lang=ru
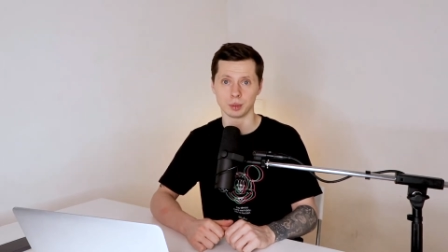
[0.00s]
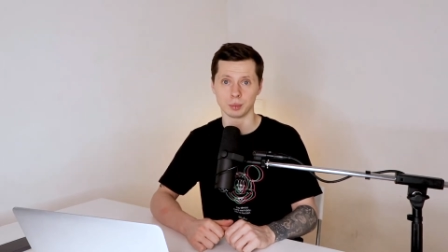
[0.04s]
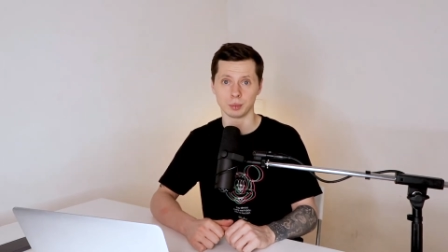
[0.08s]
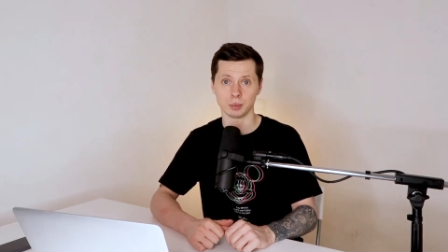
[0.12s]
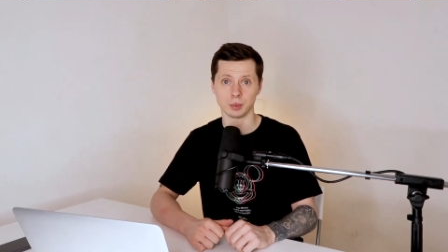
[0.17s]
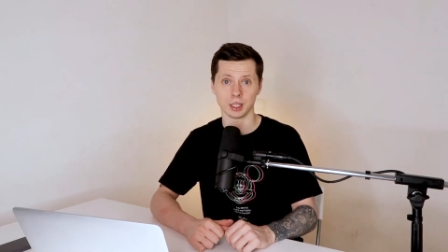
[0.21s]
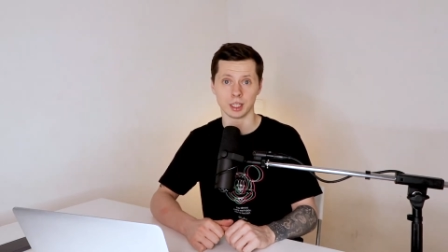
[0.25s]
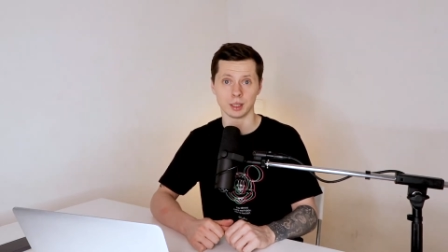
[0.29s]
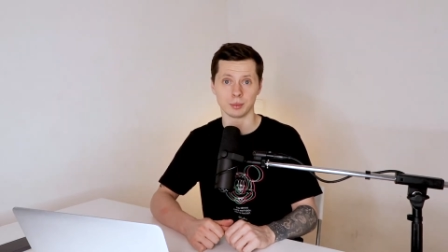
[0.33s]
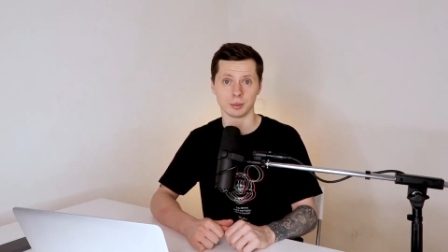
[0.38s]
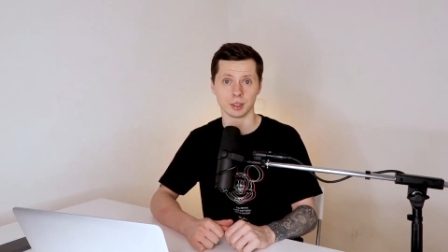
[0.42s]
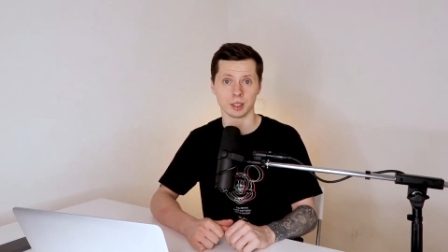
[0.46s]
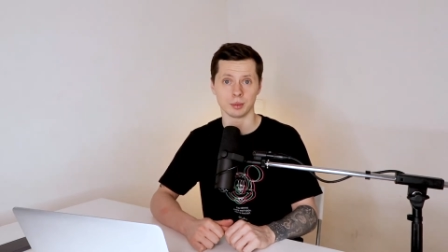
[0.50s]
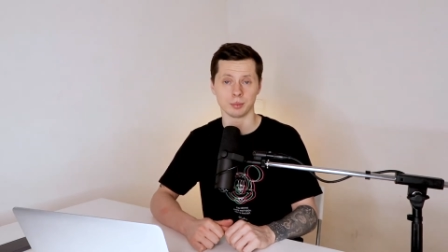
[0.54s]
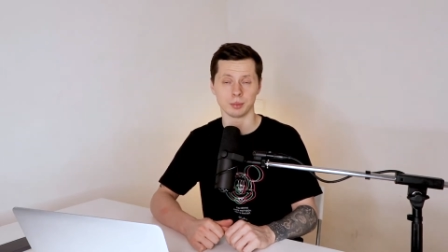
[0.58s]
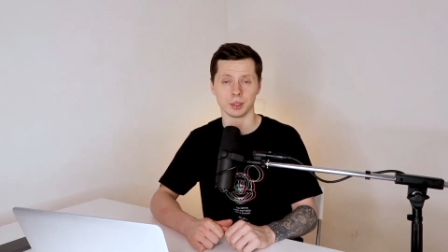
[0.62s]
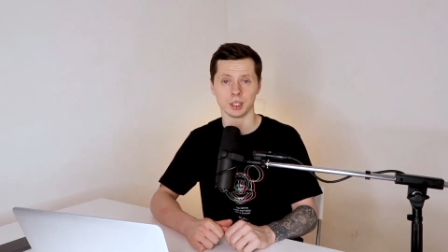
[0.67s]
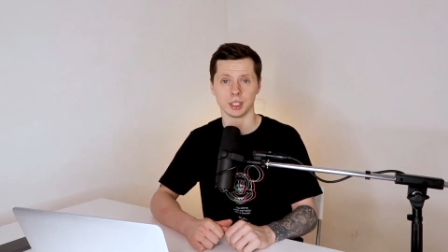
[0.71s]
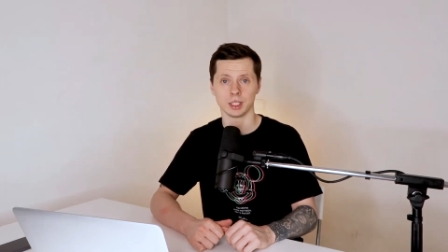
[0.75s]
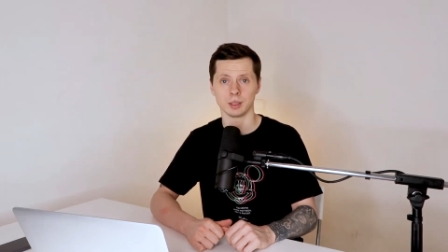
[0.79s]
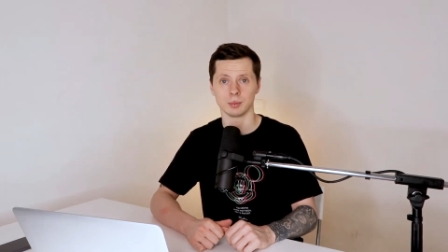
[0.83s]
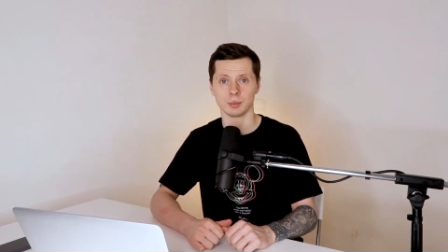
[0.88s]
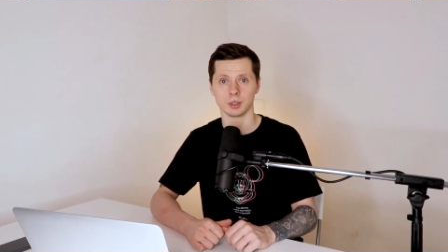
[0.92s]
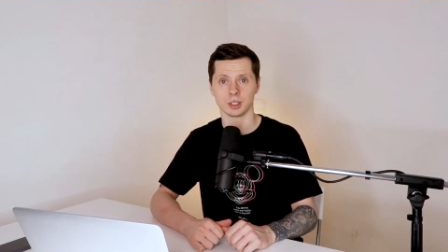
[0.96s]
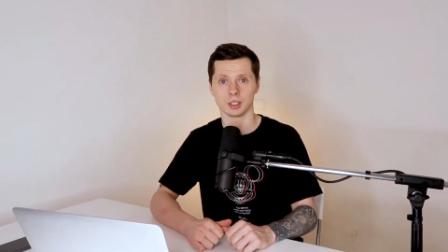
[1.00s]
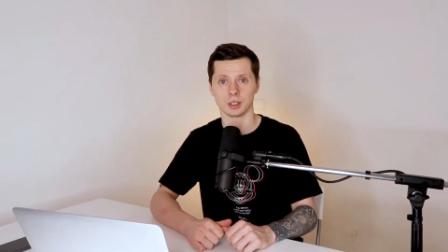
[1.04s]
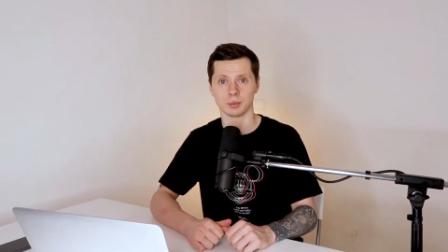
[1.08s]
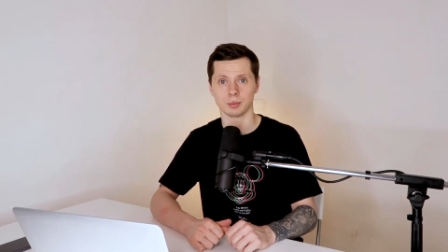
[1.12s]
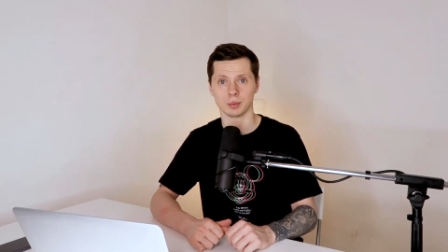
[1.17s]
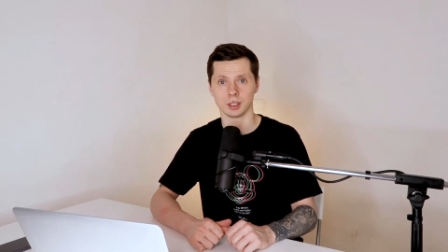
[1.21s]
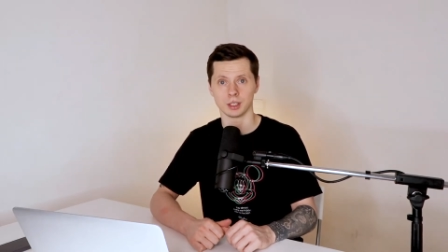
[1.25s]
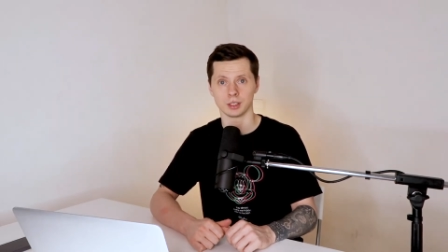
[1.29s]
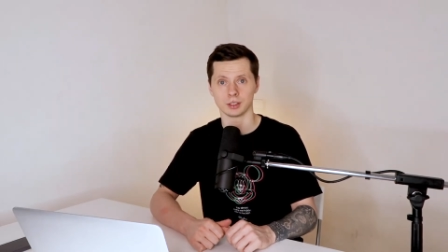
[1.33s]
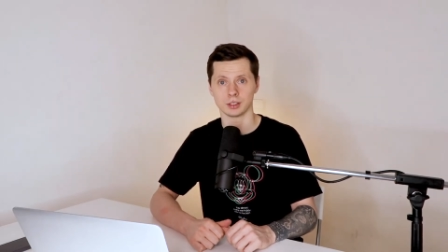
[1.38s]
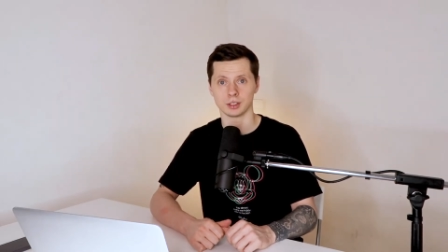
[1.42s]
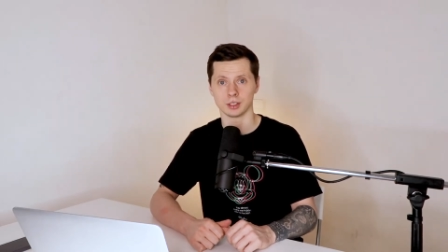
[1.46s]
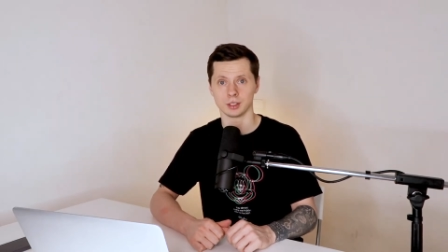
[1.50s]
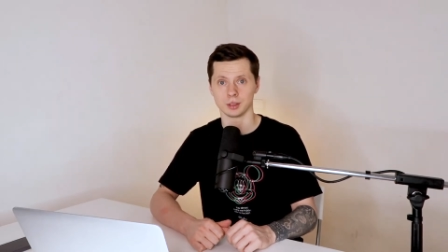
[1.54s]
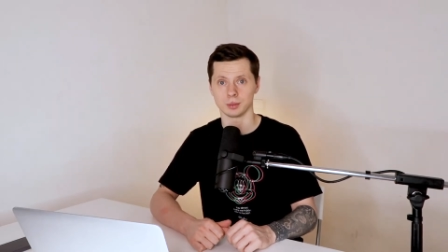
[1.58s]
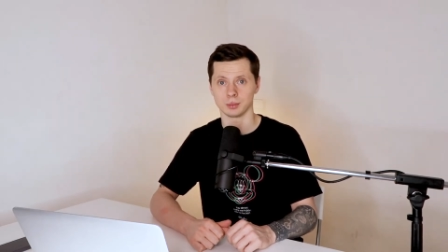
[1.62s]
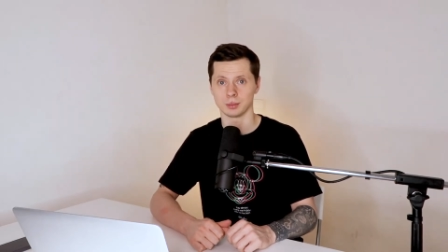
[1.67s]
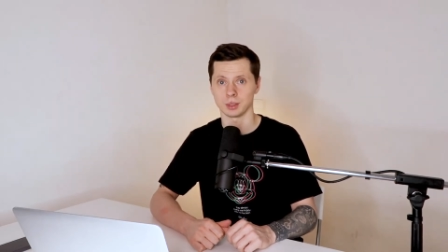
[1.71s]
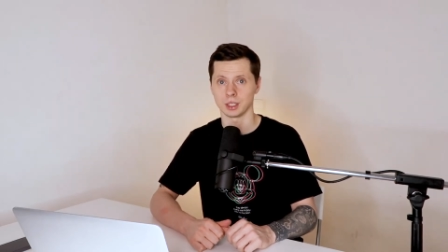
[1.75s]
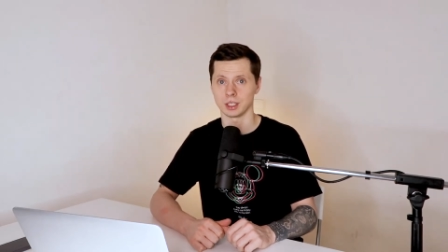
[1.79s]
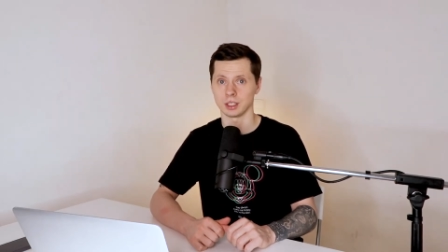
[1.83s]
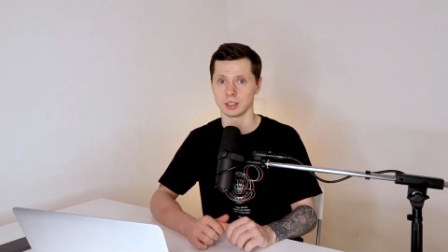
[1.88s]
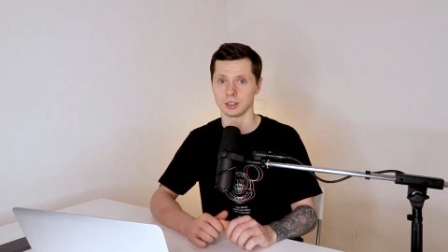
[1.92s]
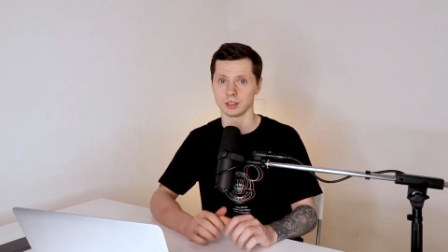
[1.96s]
Мы помогаем компаниям и
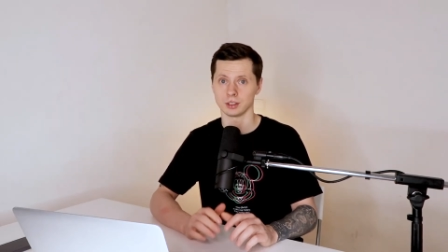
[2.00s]
корпорациям